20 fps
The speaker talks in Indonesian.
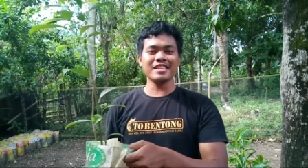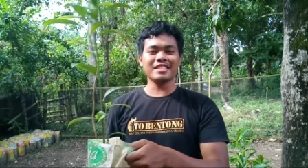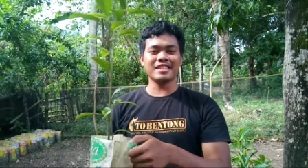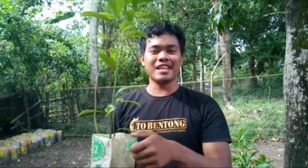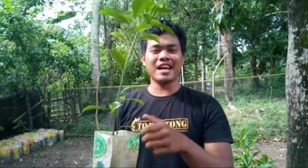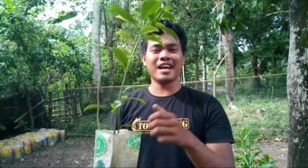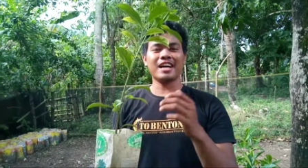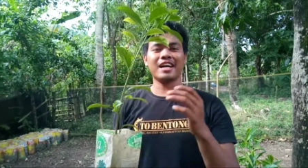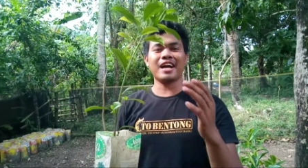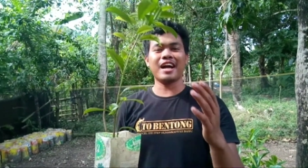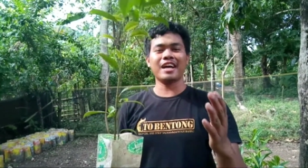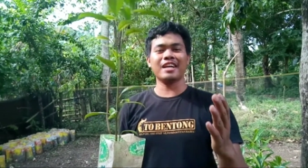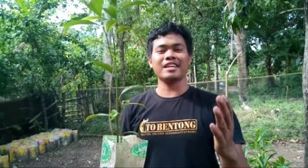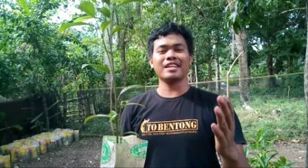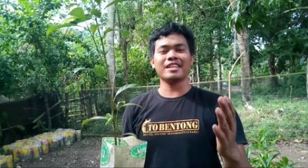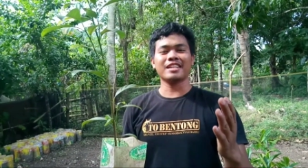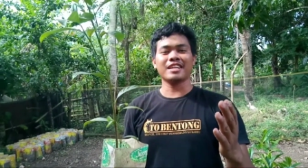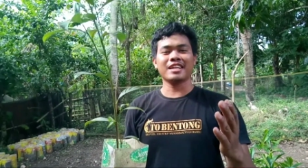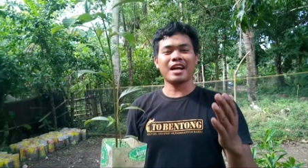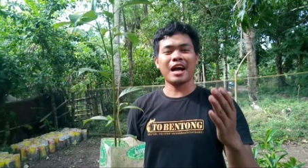Silahkan
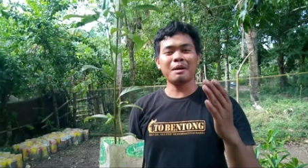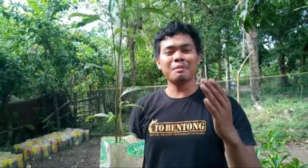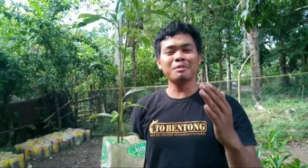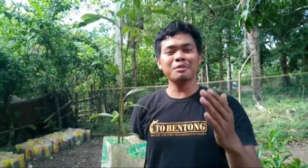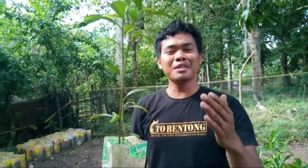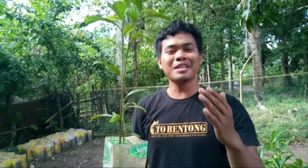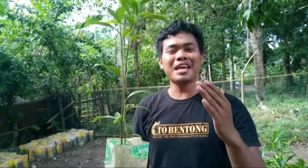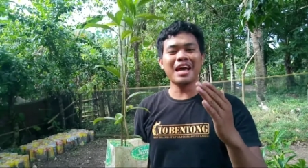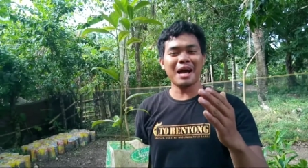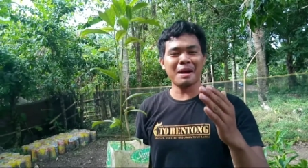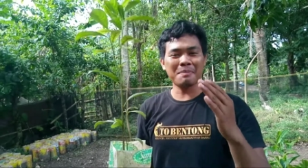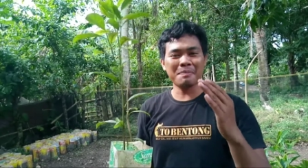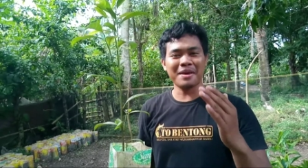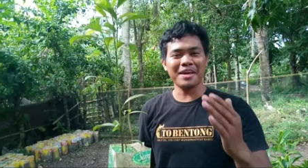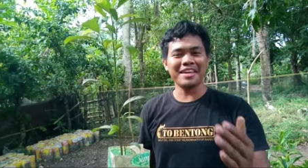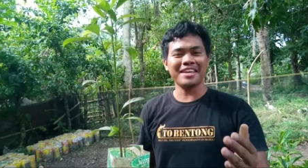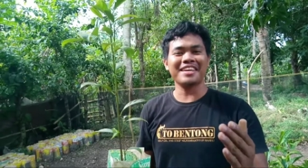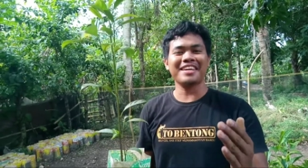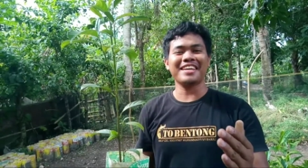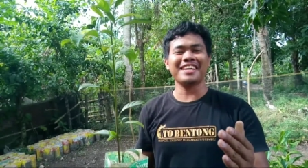gabung di
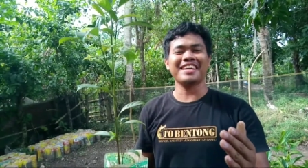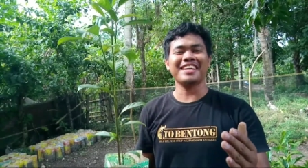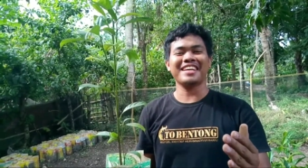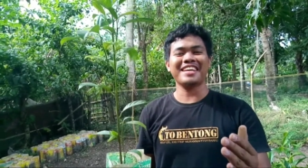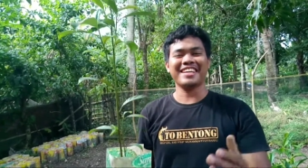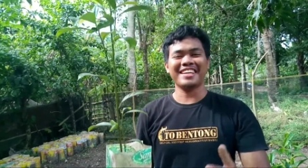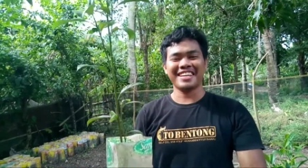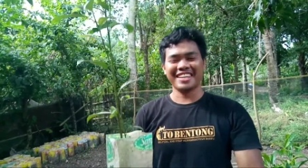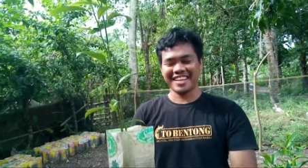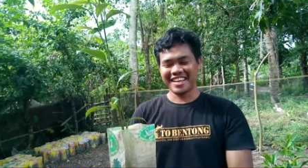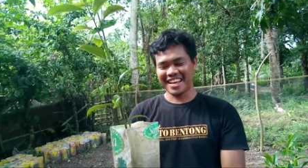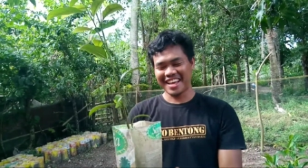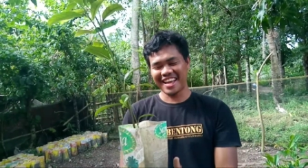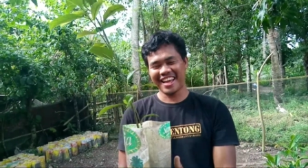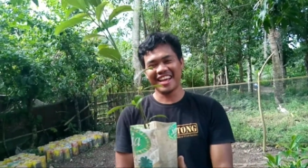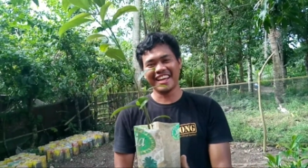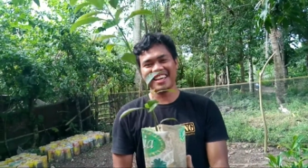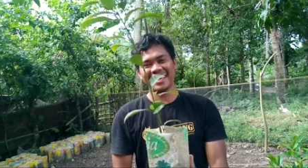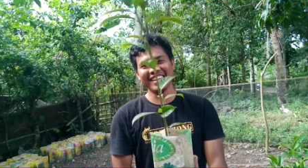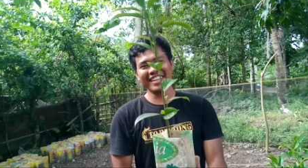HPI.
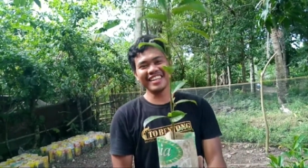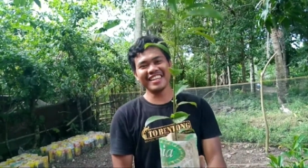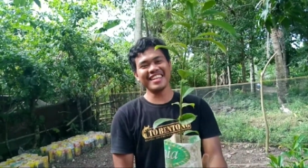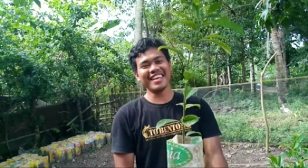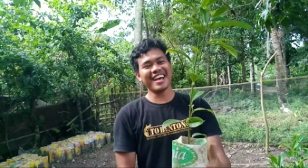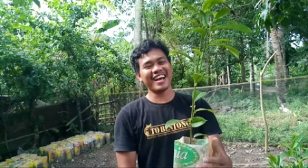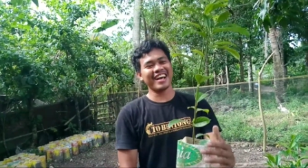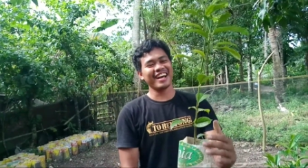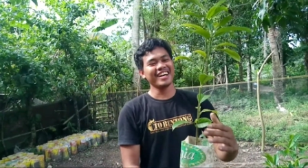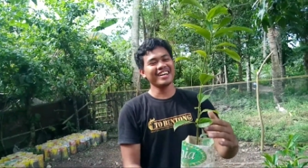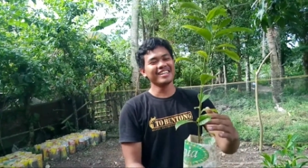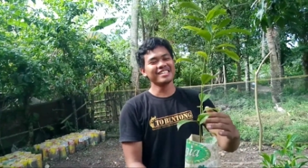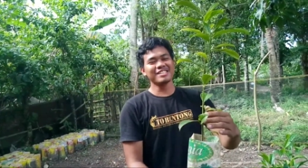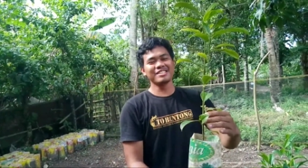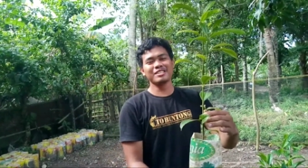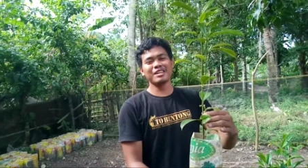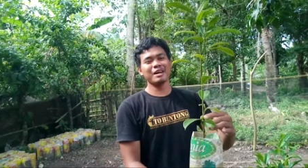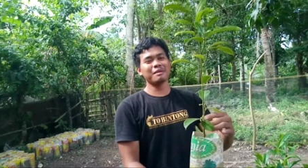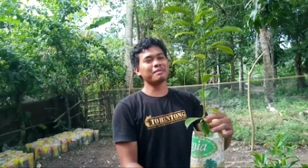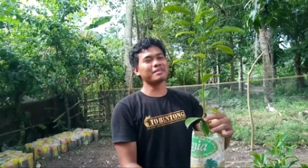Nah, ini dia,
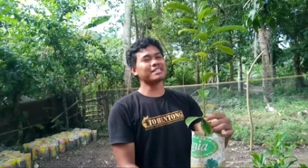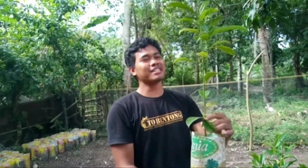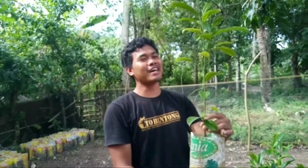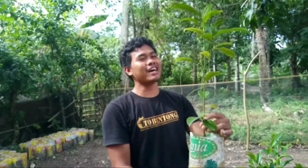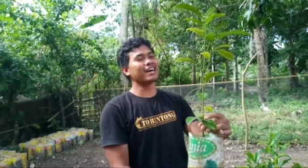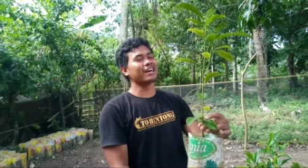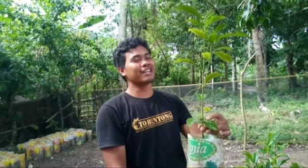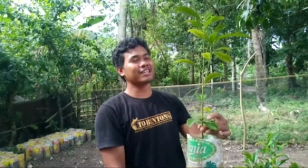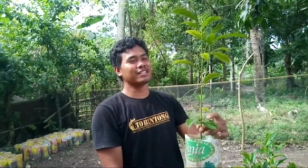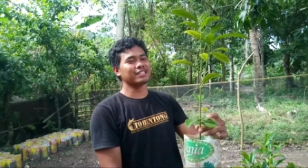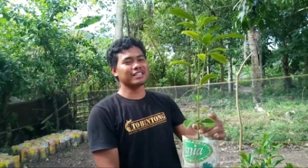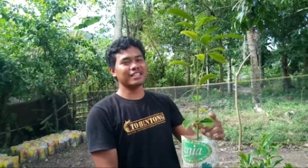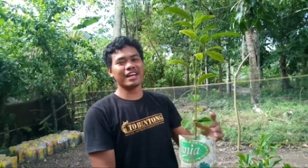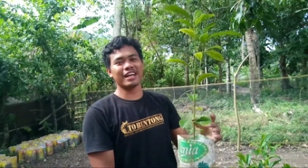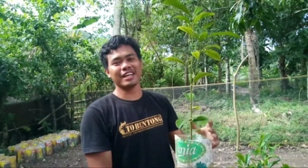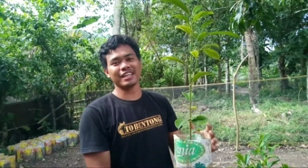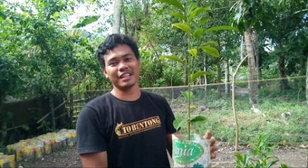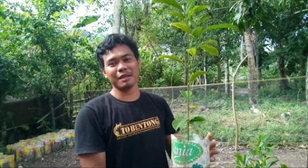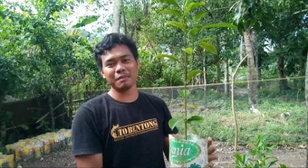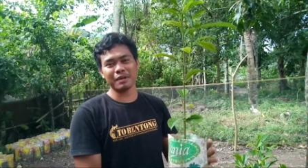sudah besar.
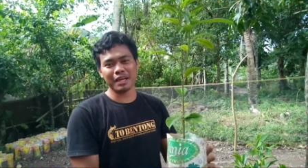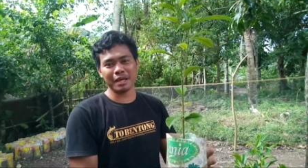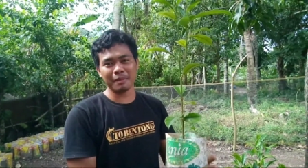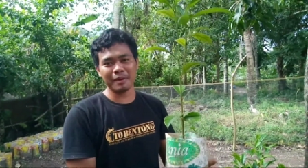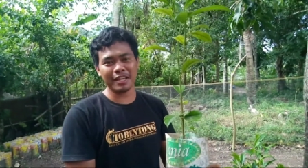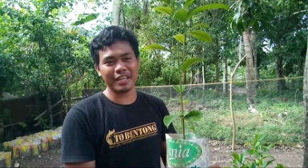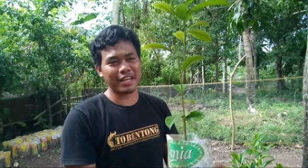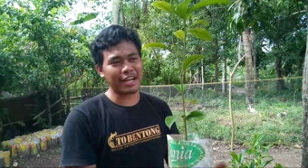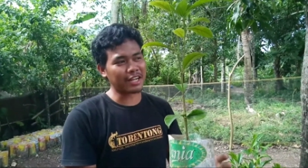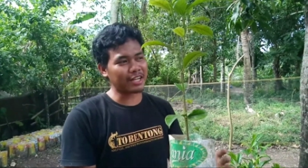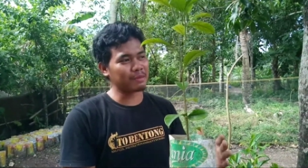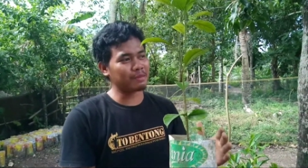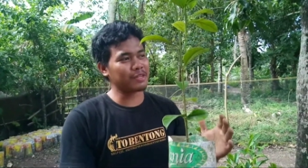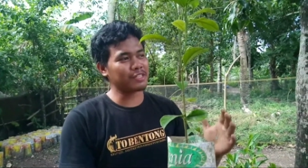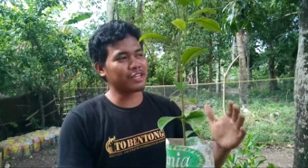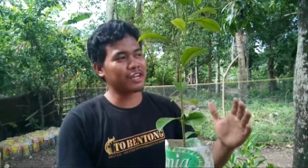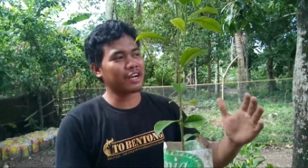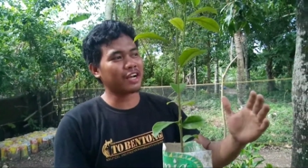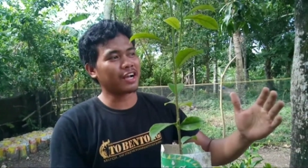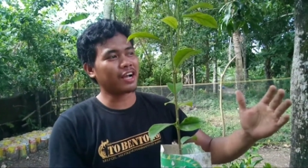Tinggal kita bagi-bagikan ke
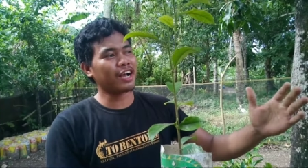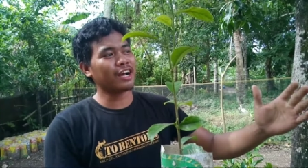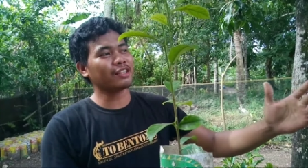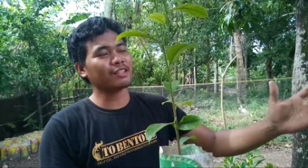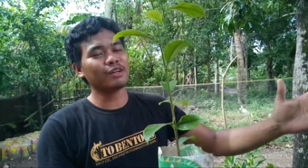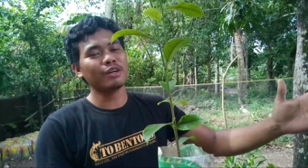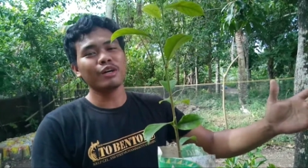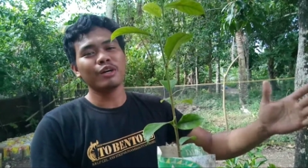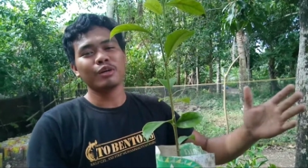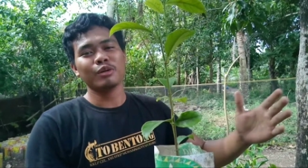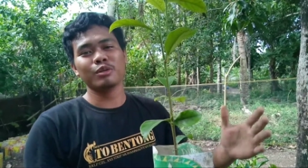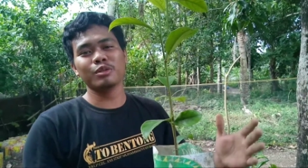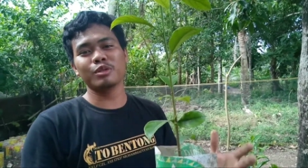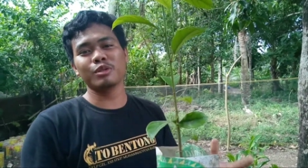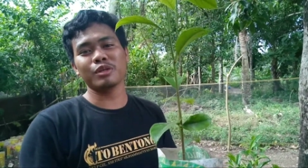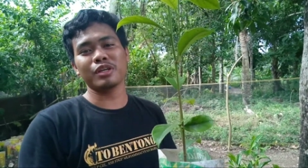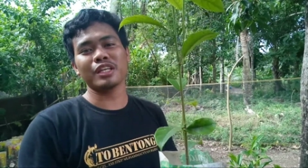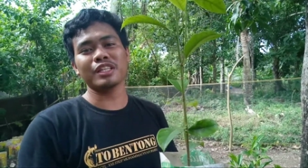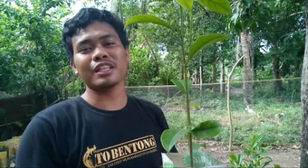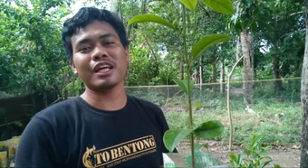masyarakat
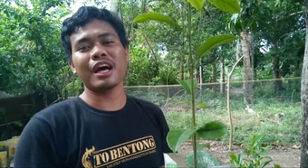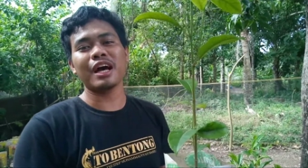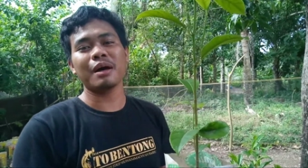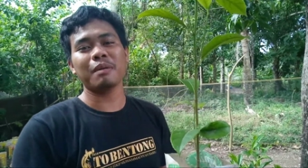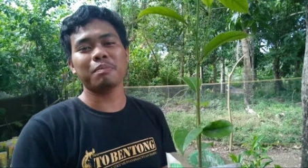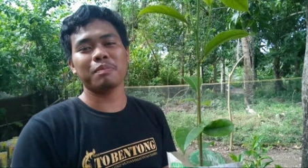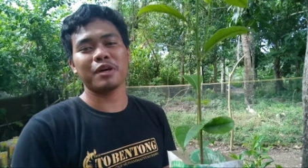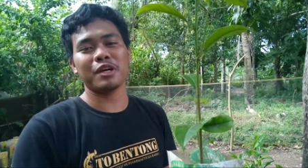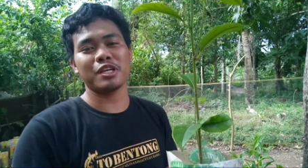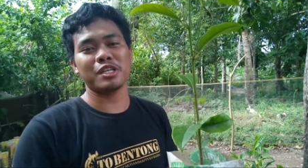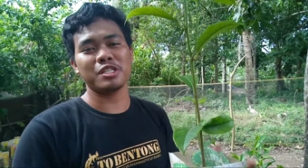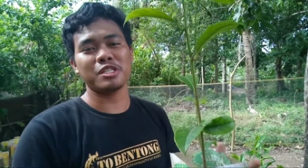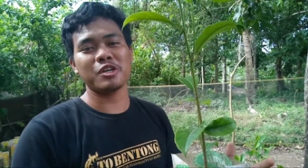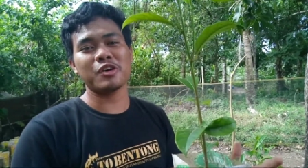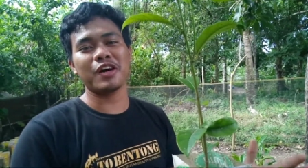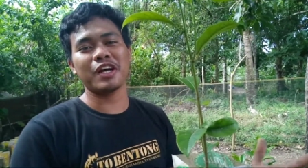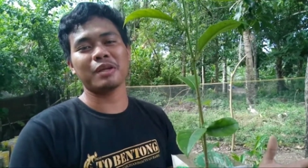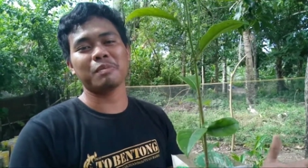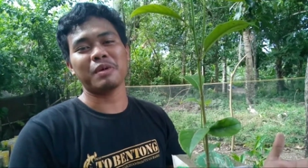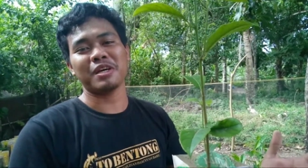untuk kita
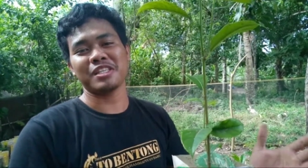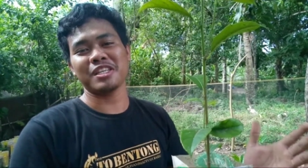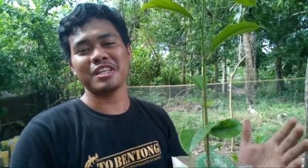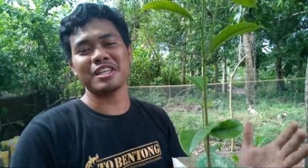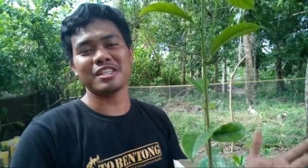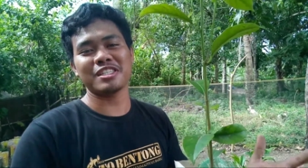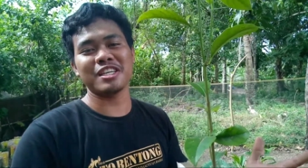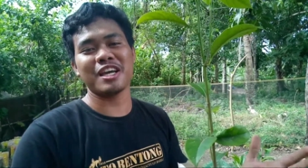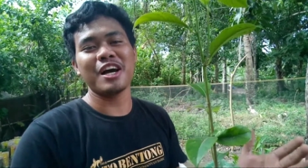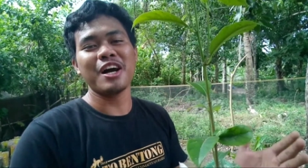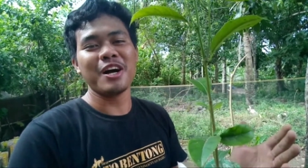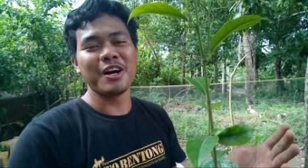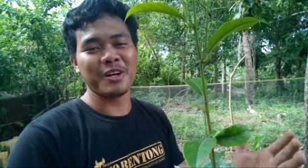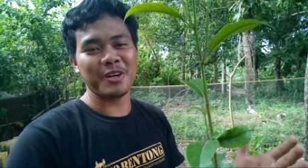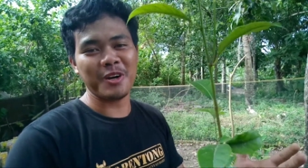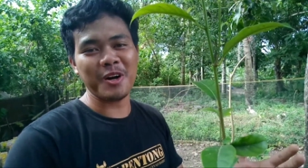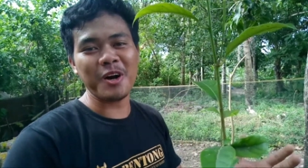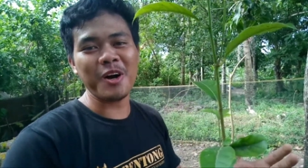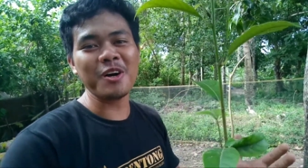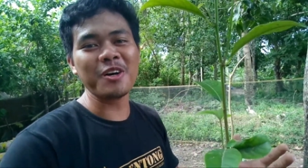penghijauan bahasa Inggrisnya
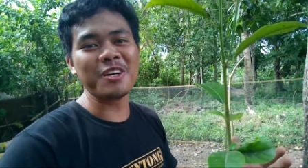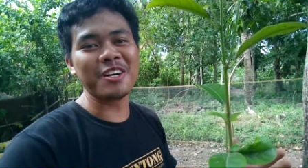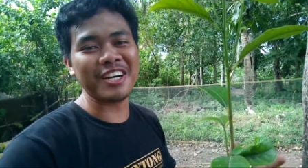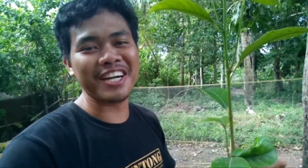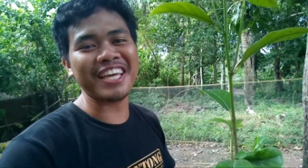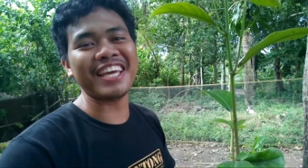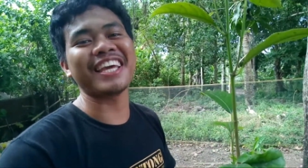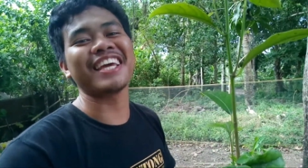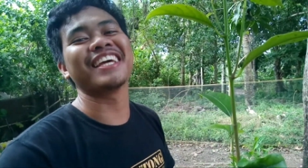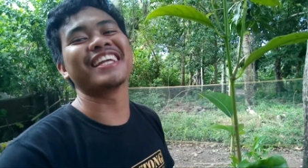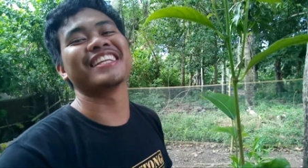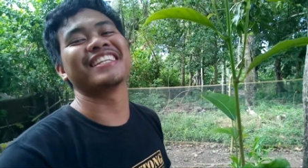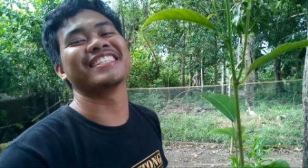go green.